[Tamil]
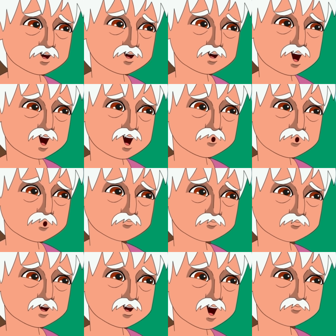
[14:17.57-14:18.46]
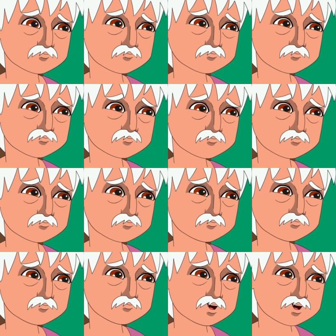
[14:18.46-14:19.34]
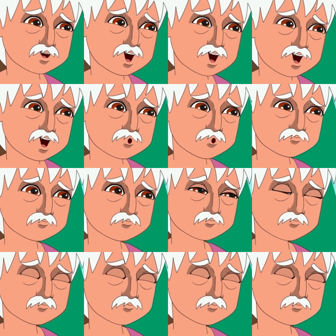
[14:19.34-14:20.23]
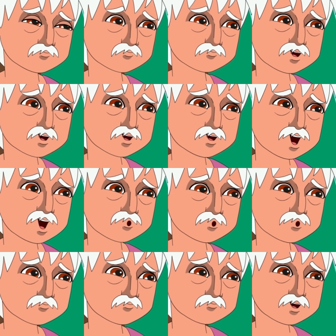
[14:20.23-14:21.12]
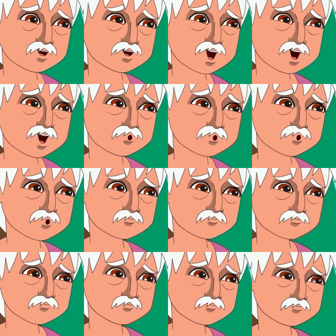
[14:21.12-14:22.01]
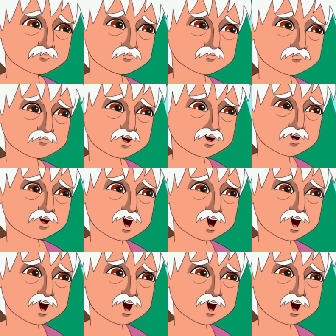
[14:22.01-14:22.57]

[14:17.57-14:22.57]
அதனால இத நீங்க பூஜை அறையில வையுங்கடா இத